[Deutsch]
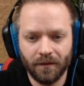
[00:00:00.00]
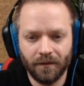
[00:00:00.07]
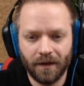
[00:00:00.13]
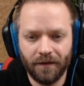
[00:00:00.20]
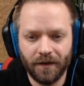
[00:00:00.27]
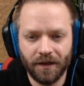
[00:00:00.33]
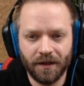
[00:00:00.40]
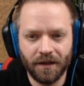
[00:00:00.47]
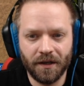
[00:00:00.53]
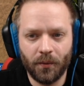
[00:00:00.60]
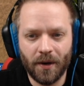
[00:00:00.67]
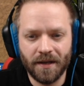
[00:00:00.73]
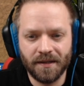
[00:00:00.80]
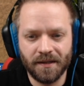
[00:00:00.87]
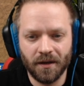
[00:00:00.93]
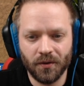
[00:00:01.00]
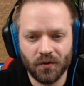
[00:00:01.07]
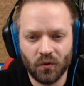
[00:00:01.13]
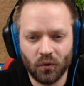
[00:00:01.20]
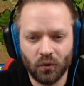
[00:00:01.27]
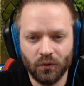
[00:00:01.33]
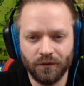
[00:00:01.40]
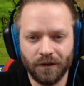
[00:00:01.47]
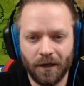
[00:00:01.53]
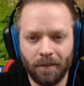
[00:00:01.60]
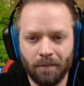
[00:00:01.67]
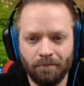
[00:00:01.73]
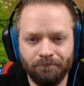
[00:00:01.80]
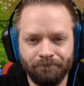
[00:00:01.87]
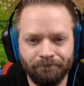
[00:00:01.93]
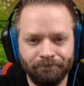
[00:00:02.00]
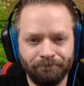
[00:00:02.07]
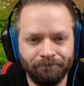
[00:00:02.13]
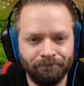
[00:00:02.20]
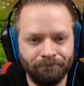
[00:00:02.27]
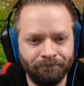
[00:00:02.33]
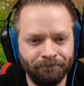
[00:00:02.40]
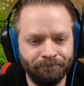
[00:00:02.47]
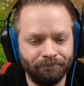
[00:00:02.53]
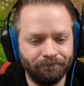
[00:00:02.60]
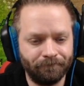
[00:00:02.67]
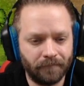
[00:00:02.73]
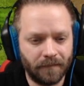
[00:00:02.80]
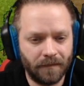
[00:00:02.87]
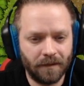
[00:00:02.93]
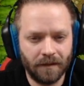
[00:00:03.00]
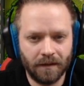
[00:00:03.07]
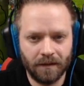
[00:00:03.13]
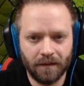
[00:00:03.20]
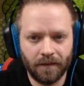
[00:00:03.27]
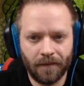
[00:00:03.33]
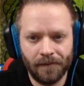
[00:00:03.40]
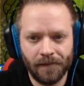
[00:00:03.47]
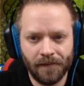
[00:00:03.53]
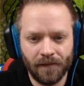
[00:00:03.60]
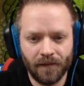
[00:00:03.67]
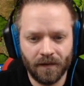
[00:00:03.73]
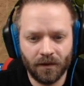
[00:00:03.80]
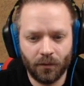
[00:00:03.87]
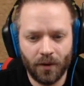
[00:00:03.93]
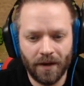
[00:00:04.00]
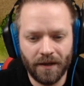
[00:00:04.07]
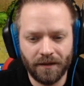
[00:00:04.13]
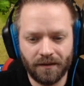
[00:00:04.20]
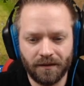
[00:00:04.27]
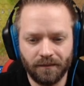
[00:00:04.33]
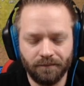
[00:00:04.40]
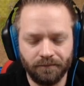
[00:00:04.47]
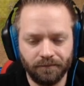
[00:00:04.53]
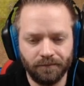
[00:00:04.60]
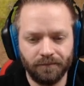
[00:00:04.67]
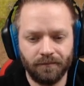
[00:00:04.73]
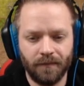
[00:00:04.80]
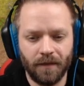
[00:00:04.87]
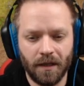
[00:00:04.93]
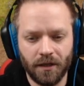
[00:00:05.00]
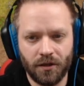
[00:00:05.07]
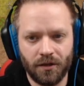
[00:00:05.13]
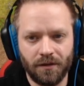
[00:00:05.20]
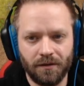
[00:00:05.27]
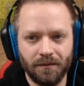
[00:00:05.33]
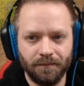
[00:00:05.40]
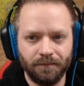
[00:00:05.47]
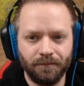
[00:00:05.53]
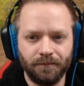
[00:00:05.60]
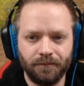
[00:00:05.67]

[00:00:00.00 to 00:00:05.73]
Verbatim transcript: Weil wir den Arrest ausgerufen haben. Hm. Raid? Nicht.